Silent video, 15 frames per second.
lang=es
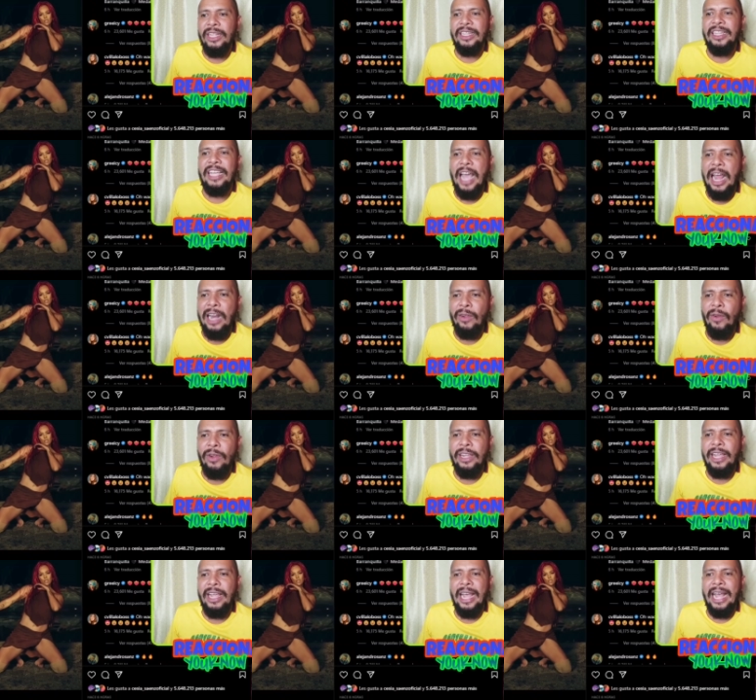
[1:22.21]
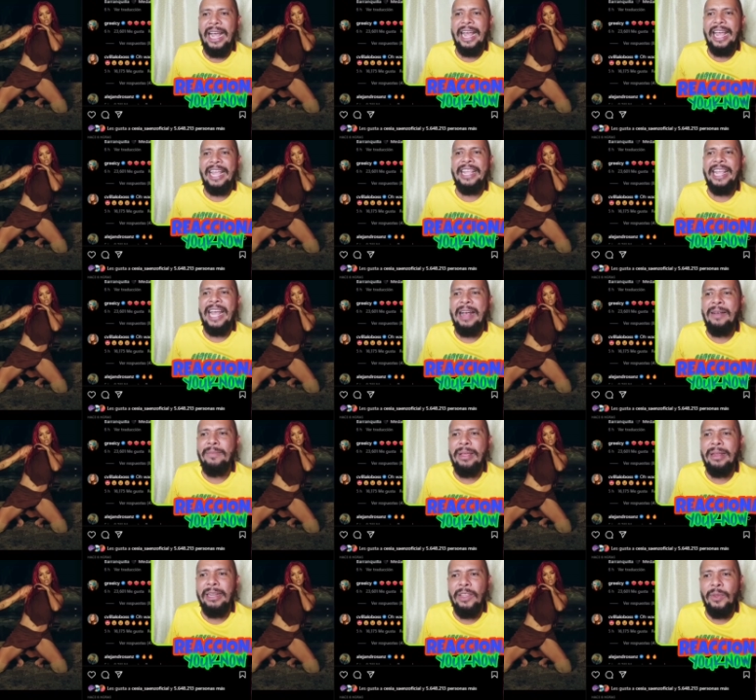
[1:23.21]
de algo que ellas han
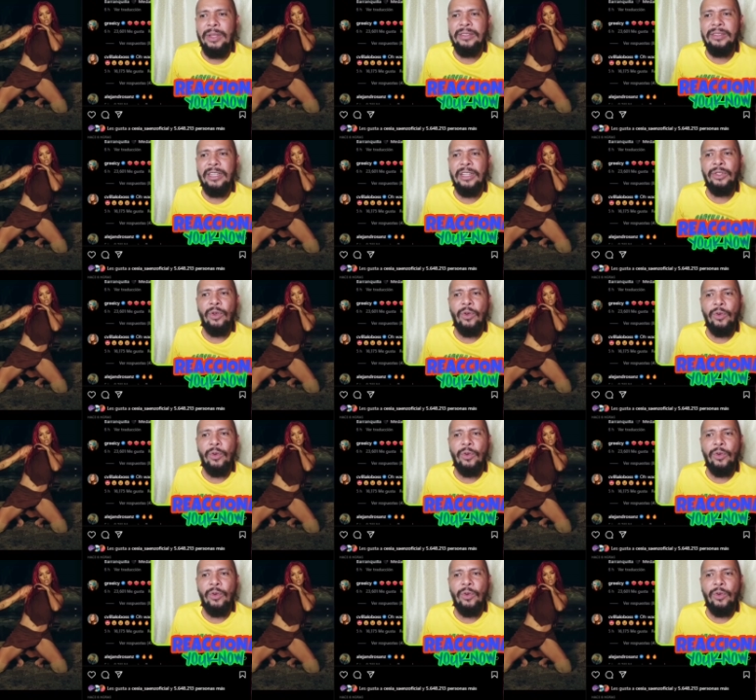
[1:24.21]
venido haciendo